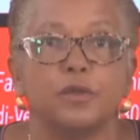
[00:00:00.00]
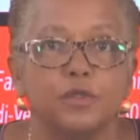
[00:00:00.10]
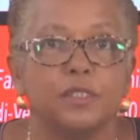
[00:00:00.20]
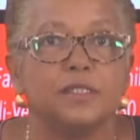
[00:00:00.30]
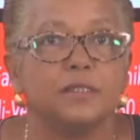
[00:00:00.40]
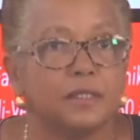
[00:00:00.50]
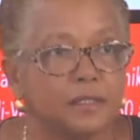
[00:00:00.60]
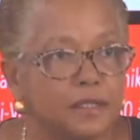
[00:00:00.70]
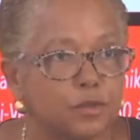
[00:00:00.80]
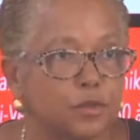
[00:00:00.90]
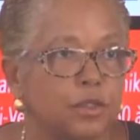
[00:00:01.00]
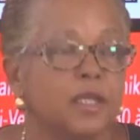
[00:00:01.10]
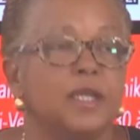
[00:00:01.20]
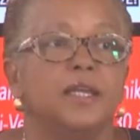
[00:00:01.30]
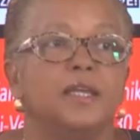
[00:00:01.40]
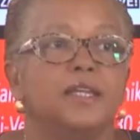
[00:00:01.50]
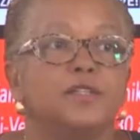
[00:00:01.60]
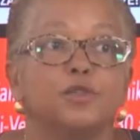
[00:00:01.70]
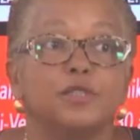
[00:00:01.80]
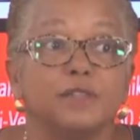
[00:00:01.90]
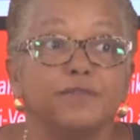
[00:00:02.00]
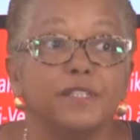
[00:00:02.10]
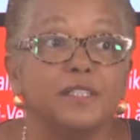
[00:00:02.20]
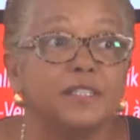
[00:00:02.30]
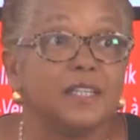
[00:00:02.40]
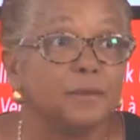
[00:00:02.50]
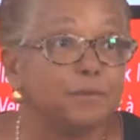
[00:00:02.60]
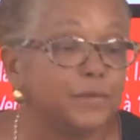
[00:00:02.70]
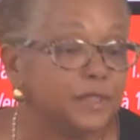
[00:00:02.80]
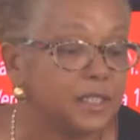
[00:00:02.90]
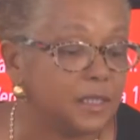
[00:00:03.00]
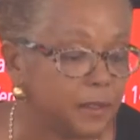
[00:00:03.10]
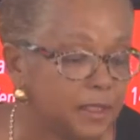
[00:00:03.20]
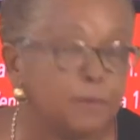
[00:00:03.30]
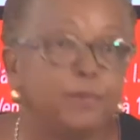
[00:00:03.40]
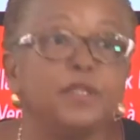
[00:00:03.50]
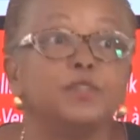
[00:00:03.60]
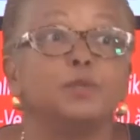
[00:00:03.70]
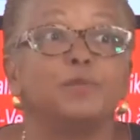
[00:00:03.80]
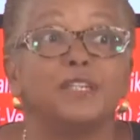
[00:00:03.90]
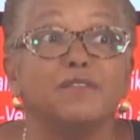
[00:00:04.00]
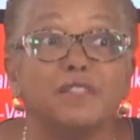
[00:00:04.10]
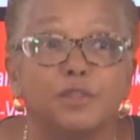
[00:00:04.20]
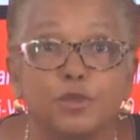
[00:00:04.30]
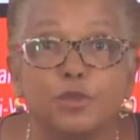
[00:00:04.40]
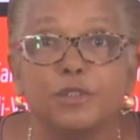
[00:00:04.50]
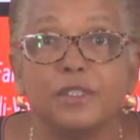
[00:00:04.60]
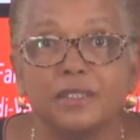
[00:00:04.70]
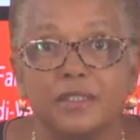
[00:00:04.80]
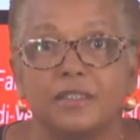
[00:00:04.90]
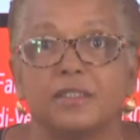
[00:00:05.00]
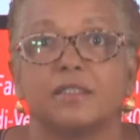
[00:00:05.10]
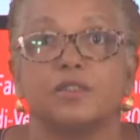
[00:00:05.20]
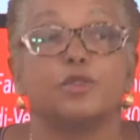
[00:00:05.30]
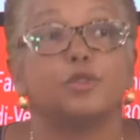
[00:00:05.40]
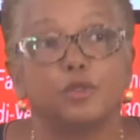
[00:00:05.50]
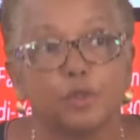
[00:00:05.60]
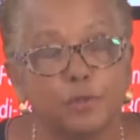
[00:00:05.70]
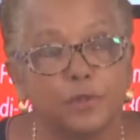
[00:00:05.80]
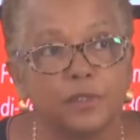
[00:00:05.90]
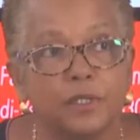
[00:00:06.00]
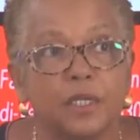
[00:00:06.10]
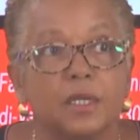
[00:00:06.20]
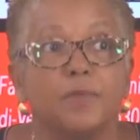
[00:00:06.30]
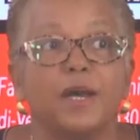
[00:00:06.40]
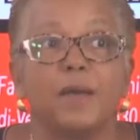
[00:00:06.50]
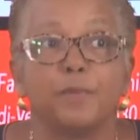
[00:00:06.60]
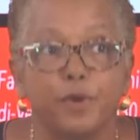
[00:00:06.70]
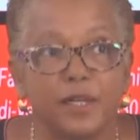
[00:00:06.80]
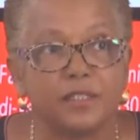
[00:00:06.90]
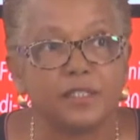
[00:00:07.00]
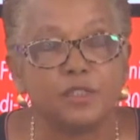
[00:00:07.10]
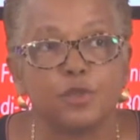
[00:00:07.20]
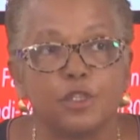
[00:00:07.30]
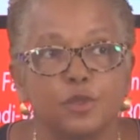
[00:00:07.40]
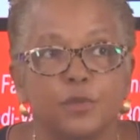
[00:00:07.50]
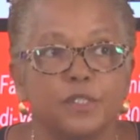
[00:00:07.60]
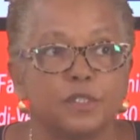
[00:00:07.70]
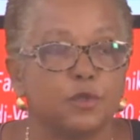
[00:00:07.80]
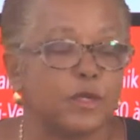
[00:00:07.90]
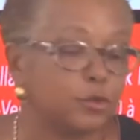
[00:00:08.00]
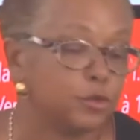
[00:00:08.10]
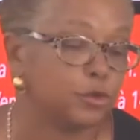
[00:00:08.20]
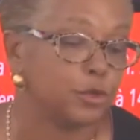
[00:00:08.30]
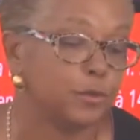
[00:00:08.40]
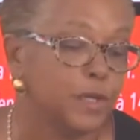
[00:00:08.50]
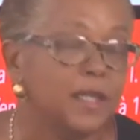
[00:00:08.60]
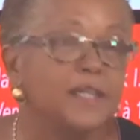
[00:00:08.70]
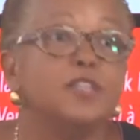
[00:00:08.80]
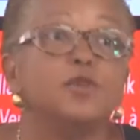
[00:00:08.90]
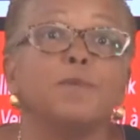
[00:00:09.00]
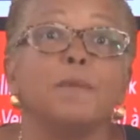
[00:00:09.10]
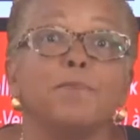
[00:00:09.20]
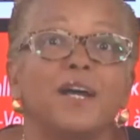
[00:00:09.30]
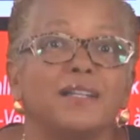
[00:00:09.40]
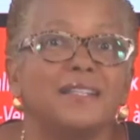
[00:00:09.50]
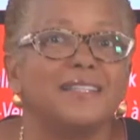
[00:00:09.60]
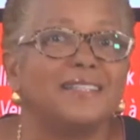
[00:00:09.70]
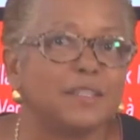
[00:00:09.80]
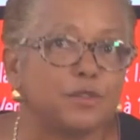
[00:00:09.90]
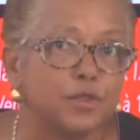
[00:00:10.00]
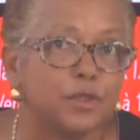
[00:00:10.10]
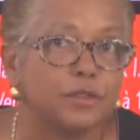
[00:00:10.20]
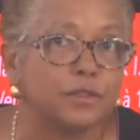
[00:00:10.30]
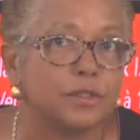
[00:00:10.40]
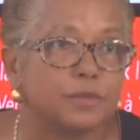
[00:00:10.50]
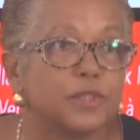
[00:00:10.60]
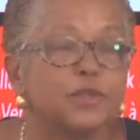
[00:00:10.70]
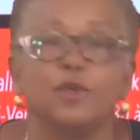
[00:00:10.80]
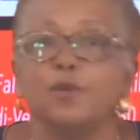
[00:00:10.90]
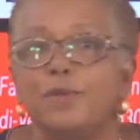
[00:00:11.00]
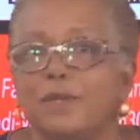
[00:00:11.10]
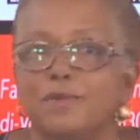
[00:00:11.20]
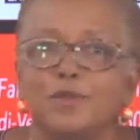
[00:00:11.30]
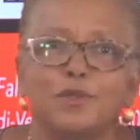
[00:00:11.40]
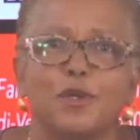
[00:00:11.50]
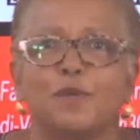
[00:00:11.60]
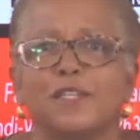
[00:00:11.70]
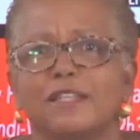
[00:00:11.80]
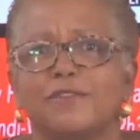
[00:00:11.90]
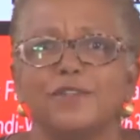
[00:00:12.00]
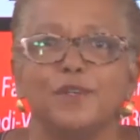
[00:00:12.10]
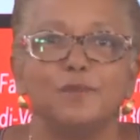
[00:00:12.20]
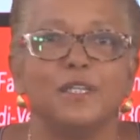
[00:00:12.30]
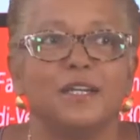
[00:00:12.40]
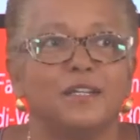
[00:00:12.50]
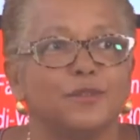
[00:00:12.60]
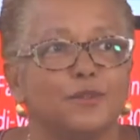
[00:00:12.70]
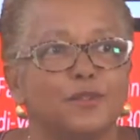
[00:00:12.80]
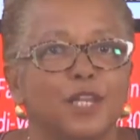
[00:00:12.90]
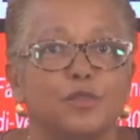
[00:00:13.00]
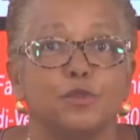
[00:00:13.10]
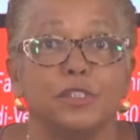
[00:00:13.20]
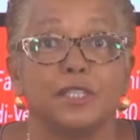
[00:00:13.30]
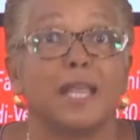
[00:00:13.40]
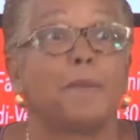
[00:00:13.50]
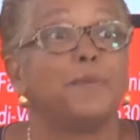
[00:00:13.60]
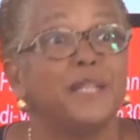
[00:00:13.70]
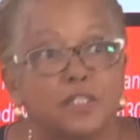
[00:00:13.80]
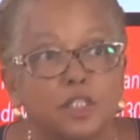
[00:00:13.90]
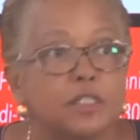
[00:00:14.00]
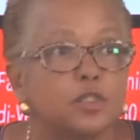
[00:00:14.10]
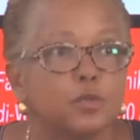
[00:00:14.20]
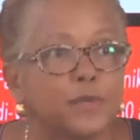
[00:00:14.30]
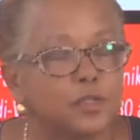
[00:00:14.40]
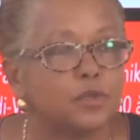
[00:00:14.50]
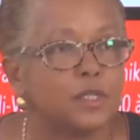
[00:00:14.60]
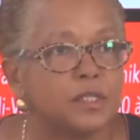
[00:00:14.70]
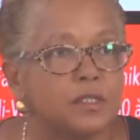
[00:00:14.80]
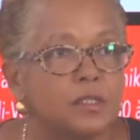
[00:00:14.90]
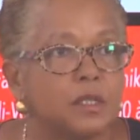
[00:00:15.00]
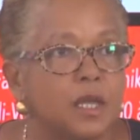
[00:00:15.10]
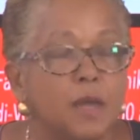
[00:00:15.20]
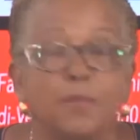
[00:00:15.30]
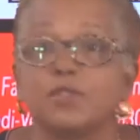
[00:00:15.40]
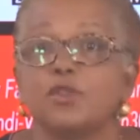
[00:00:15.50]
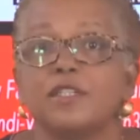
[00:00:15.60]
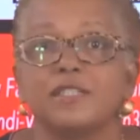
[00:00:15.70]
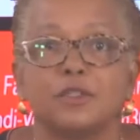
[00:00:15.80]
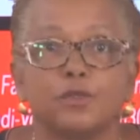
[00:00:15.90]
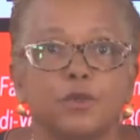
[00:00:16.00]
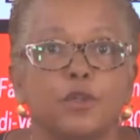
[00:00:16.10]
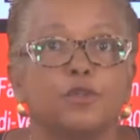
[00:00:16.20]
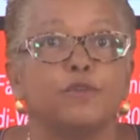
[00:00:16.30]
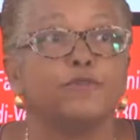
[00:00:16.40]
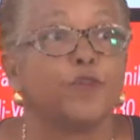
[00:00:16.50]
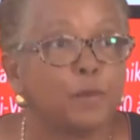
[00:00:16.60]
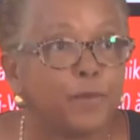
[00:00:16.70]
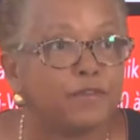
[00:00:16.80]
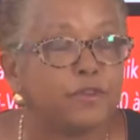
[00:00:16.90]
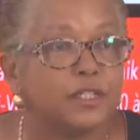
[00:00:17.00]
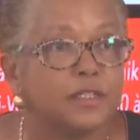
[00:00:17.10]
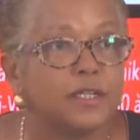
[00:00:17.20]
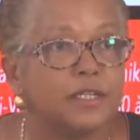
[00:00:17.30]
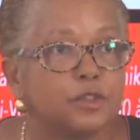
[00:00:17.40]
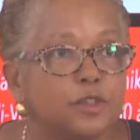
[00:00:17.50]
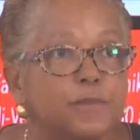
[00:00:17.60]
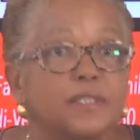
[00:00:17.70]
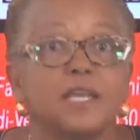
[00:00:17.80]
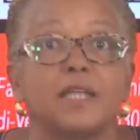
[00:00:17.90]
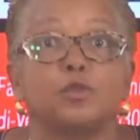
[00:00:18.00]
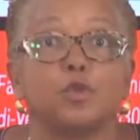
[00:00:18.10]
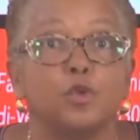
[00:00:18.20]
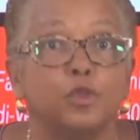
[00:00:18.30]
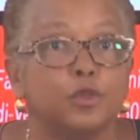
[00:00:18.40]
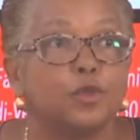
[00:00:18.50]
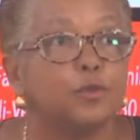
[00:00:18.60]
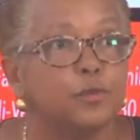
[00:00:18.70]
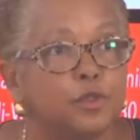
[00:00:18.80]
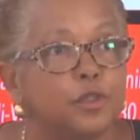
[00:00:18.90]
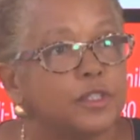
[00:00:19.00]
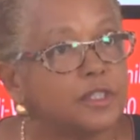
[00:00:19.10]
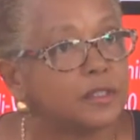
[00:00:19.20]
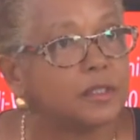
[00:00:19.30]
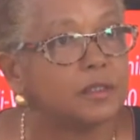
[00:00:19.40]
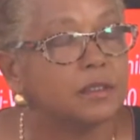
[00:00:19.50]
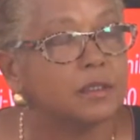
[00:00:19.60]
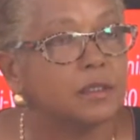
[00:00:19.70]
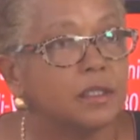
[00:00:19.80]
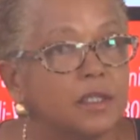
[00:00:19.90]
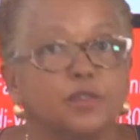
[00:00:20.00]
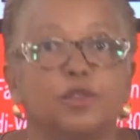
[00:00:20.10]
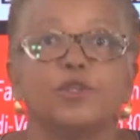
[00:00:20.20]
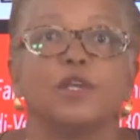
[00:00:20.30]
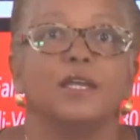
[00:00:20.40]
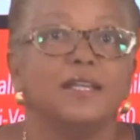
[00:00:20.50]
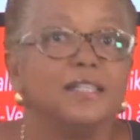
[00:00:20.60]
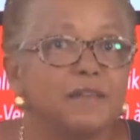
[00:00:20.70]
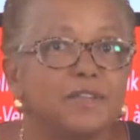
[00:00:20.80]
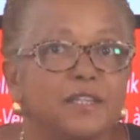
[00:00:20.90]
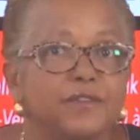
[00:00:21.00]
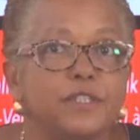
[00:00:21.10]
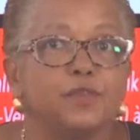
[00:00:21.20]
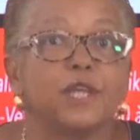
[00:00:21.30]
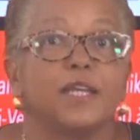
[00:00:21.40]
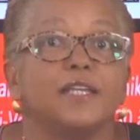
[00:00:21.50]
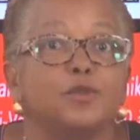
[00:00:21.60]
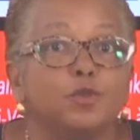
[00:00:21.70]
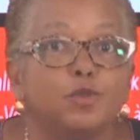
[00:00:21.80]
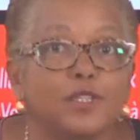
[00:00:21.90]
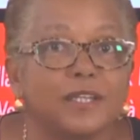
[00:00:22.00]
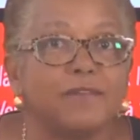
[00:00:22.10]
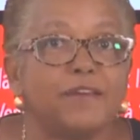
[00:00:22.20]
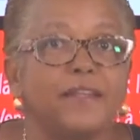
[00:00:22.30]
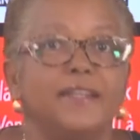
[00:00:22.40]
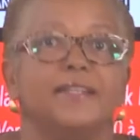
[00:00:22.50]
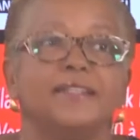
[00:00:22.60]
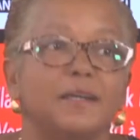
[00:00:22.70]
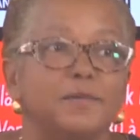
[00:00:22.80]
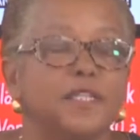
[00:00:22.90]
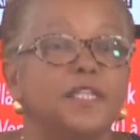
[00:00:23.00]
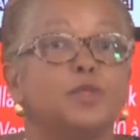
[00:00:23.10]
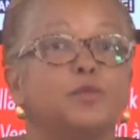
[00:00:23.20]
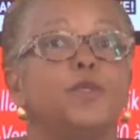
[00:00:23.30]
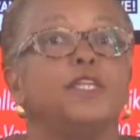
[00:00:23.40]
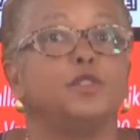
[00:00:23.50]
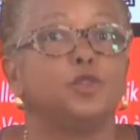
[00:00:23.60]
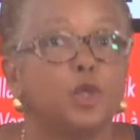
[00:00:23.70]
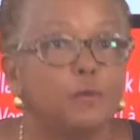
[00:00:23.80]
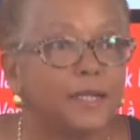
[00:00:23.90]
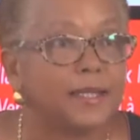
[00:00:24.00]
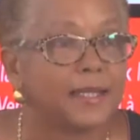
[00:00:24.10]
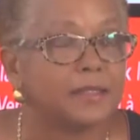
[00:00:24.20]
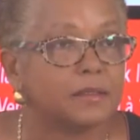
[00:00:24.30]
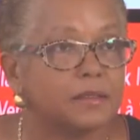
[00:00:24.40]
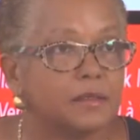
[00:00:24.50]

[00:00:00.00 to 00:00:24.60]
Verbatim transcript: utiliser dans la zone. Ils ont défini des, des, plans de prévention des risques justement par rapport à cette situation particulière où nous sommes. Ils ont même parlé des assurances parce qu'on parle beaucoup que ouais, ça fait un milliard d'euros d'assurance. Il y a plein de gens qui ne sont pas assurés ici parce que les assureurs ne veulent pas venir dans la zone parce qu'il y a trop de cumul de risque Donc, ils avaient défini tout ça. Et tout ce travail est terminé depuis 2004.